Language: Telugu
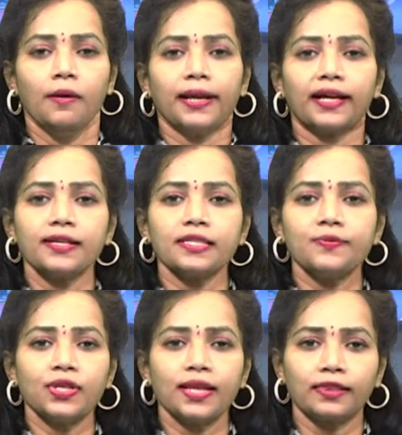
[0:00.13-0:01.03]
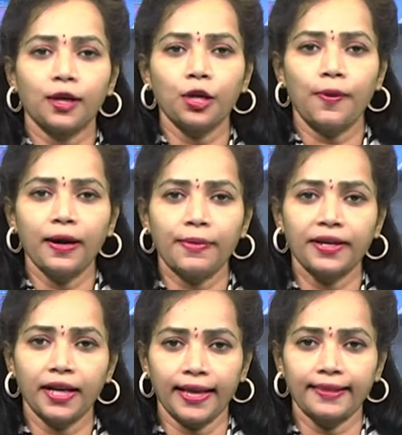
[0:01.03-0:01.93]
ప్రకాశం జిల్లా తర్లుపాడు
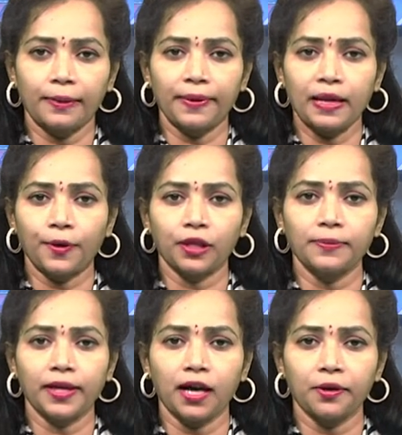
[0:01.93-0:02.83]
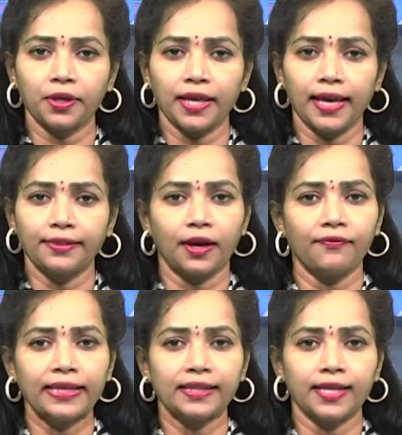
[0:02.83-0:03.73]
మండల కేంద్రమైన ప్రాథమిక ఆరోగ్య కేంద్ర
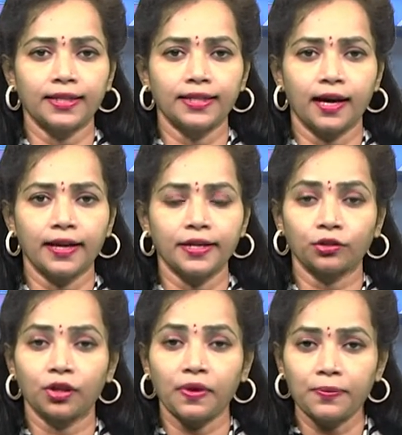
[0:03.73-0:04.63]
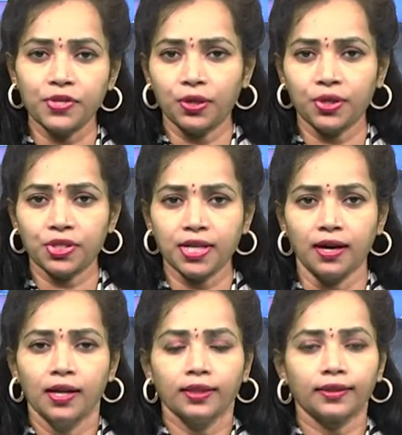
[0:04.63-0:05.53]
వైద్యాధికారి డాక్టర్ వంశీకృష్ణ
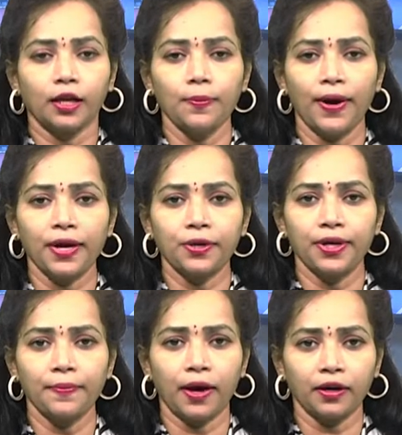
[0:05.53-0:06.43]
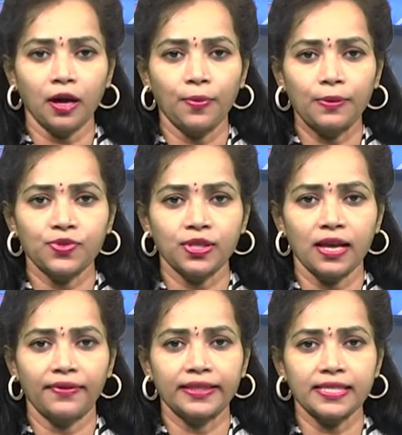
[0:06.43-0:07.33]
తర్లుపాడు నుండి మార్కాపురం జిల్లా
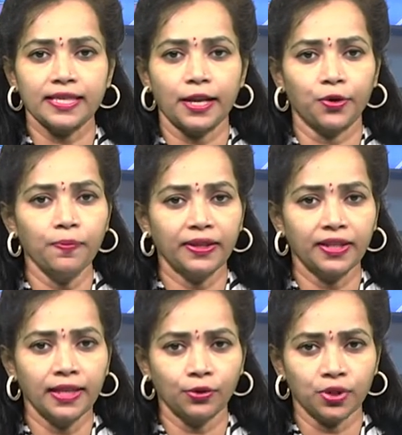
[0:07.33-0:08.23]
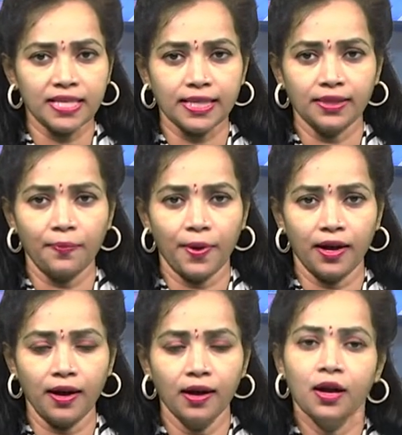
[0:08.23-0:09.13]
వైద్యశాలకు బదిలీ అవుతున్న
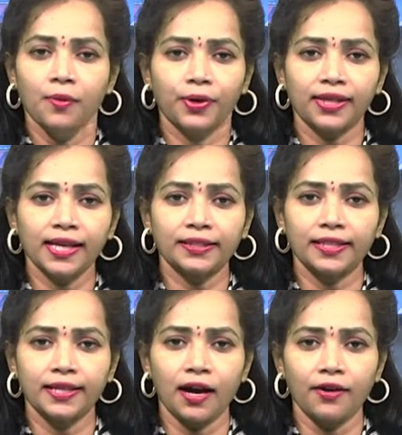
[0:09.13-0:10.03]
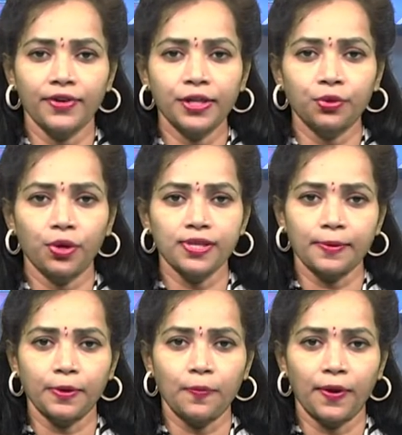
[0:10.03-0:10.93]
సందర్భంగా ముఖ్య అతిథిగా వీడ్కోలు
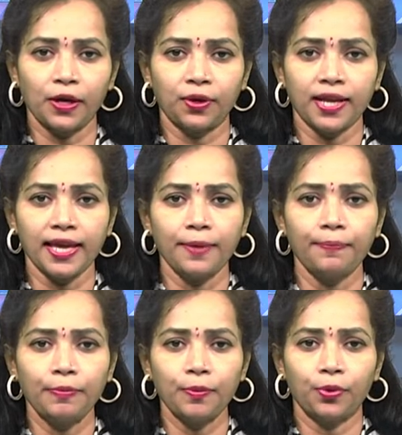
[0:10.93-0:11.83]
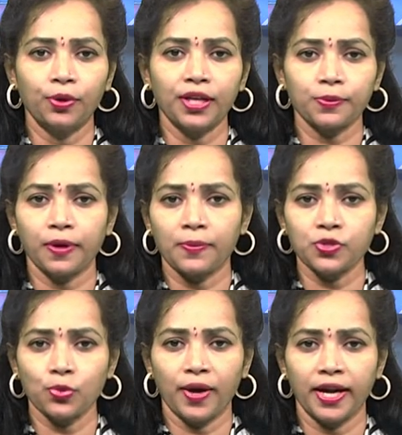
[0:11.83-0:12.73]
సభలో పాల్గొన్న ఎంపీపీ భూలక్ష్మి
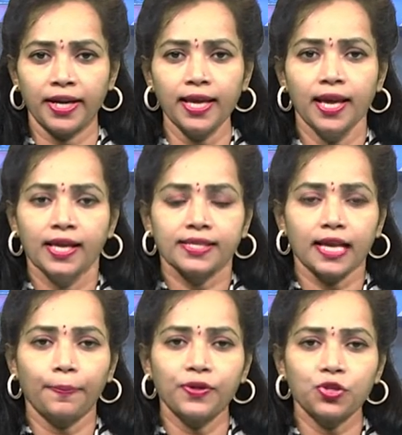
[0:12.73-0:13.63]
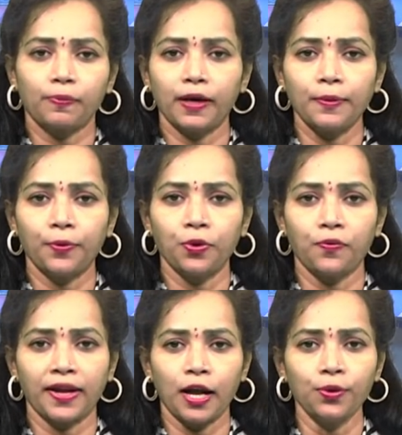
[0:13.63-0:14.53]
రామసుబ్బారెడ్డి సర్పంచ్ పల్లెపోగు
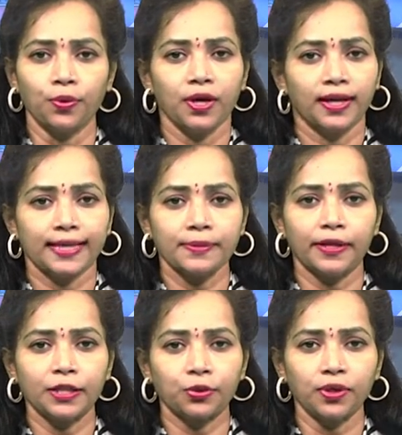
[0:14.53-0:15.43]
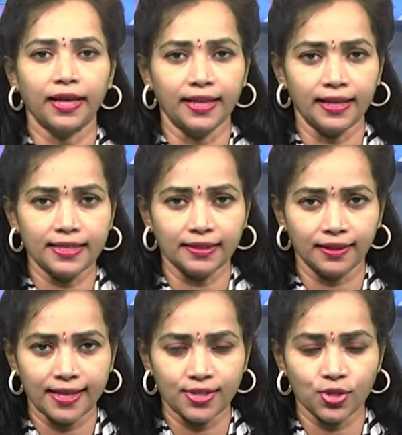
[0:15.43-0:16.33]
వరాలు గజమాలతో ఘనంగా
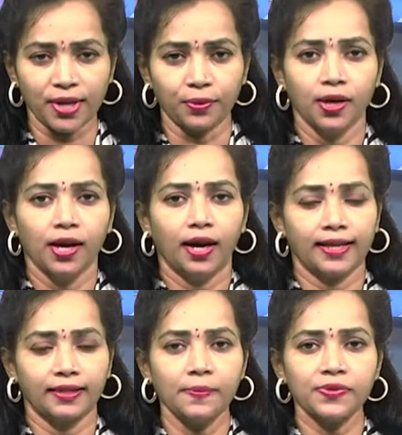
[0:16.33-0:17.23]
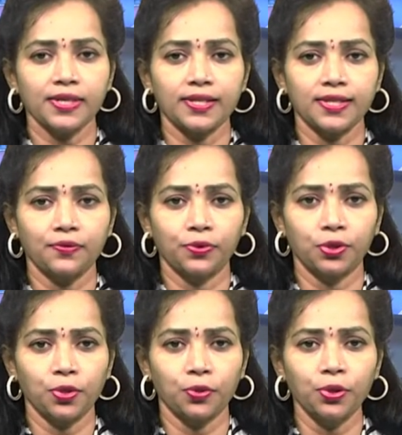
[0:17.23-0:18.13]
సత్కరించారు అనంతరం సహచర
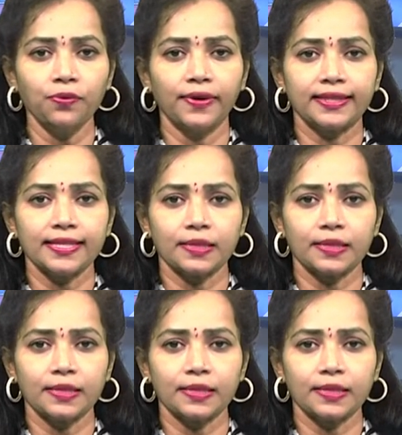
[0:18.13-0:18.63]
ఉద్యోగులు వైద్య